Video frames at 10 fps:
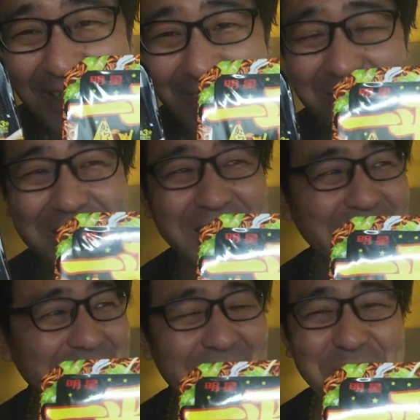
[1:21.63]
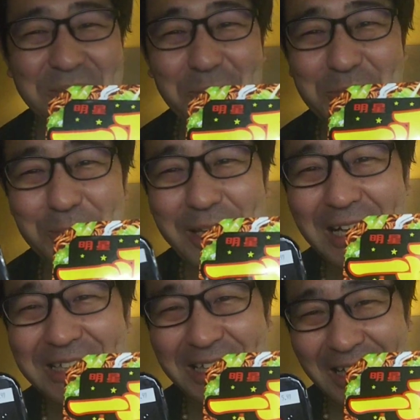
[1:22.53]
これ絶対うちの娘
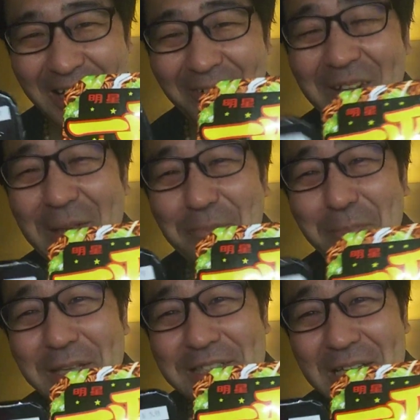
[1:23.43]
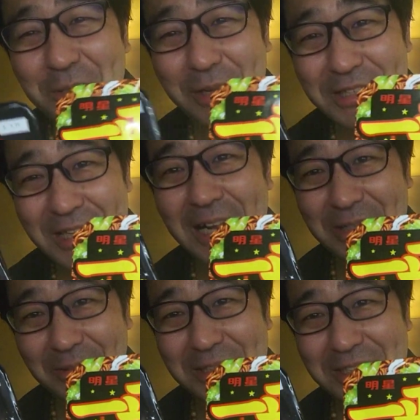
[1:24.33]
選んでんな。これ一平ちゃんとは言ってないん
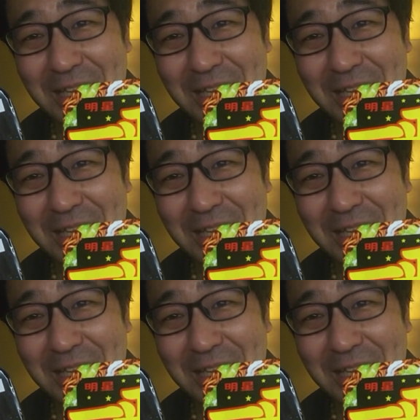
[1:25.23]
で私、